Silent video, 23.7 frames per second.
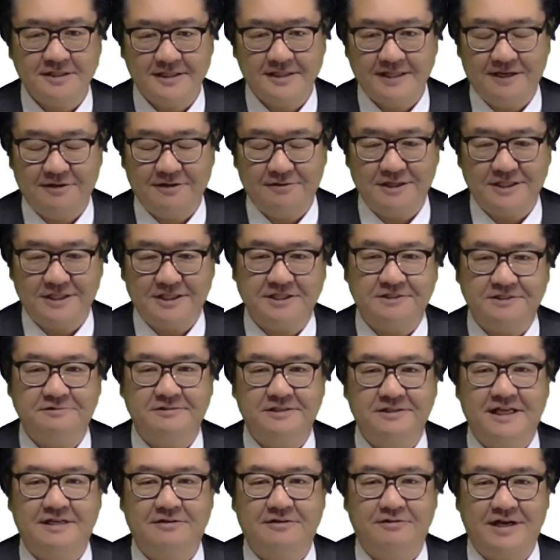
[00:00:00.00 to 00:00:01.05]
ツだろうが私
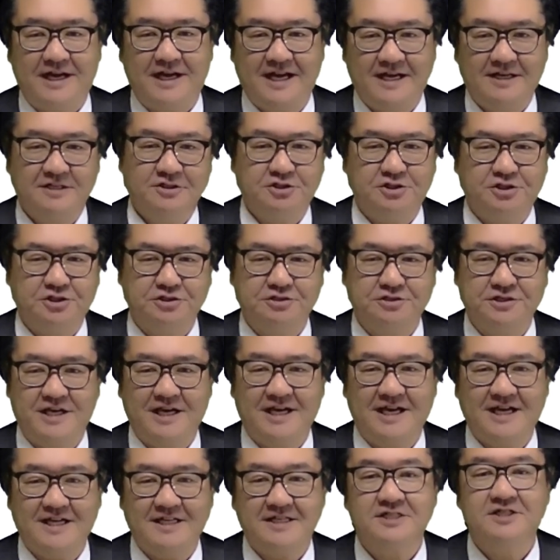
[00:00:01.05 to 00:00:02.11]
服だろうが注意
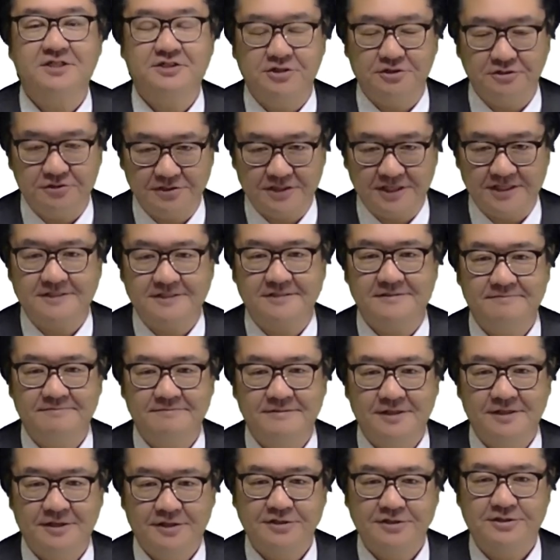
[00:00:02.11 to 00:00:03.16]
が必要です
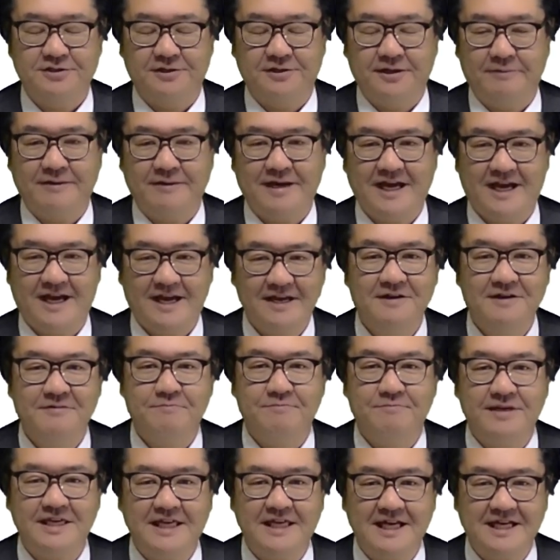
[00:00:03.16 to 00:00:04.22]
それは
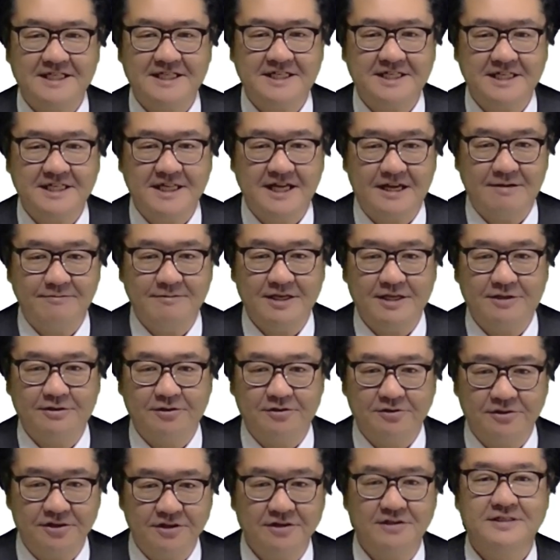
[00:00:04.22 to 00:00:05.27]
身だしなみ
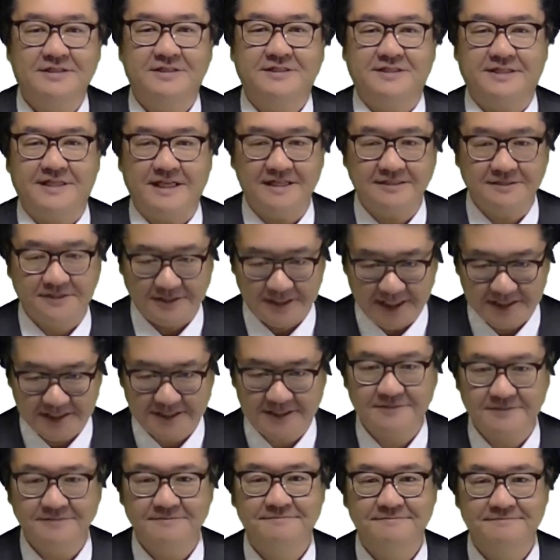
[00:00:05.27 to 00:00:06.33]
とセンスで
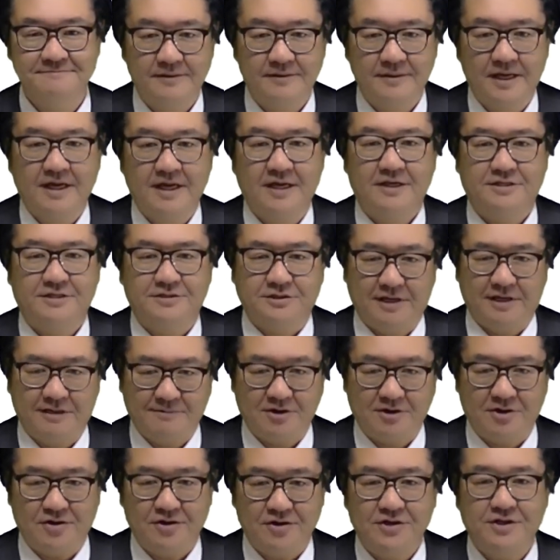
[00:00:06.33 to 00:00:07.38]
すそれ
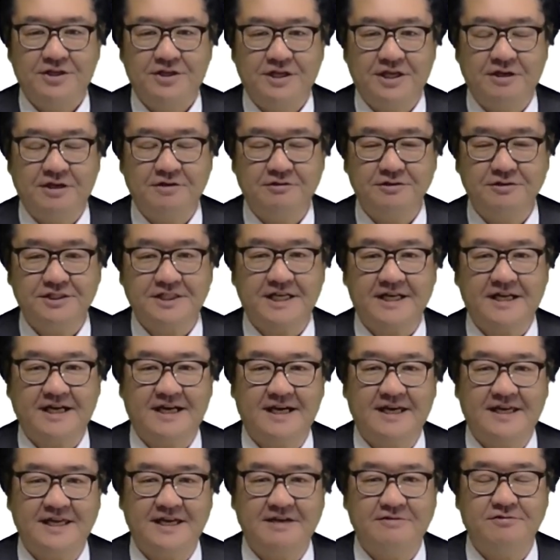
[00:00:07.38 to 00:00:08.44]
も日本社
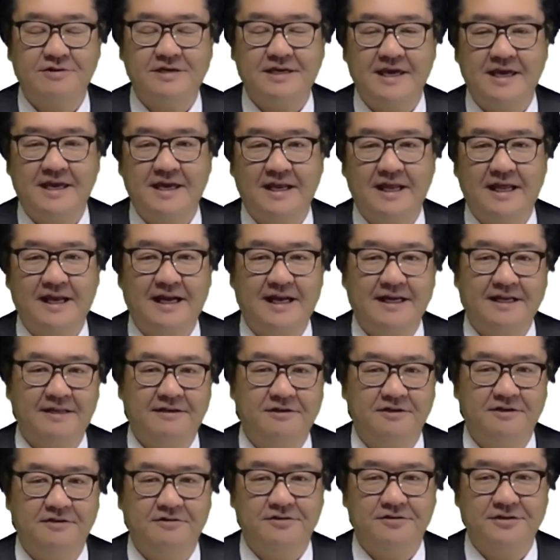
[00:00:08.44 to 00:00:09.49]
会で受け入れられ
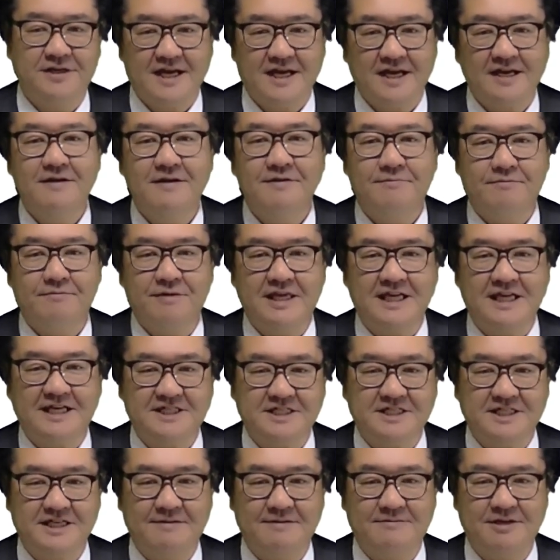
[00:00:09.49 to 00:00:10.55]
るような身だ
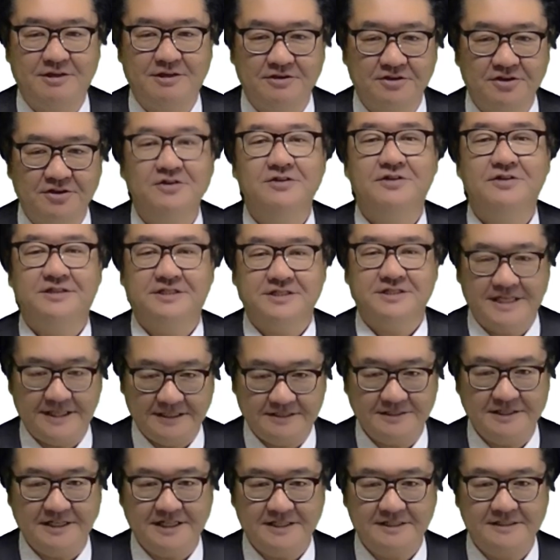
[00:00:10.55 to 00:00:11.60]
しなみと
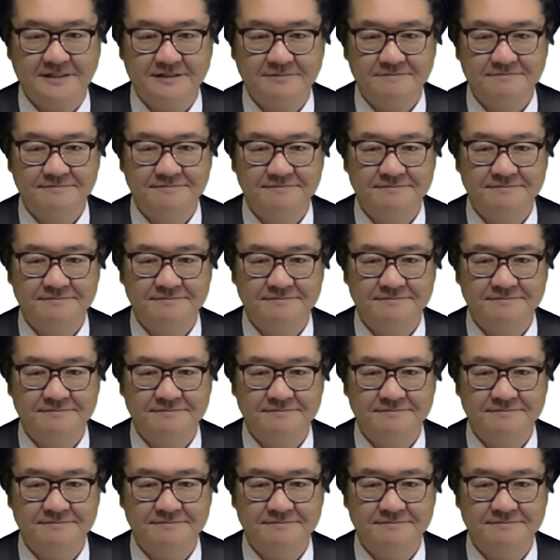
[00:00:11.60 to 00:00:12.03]
センスです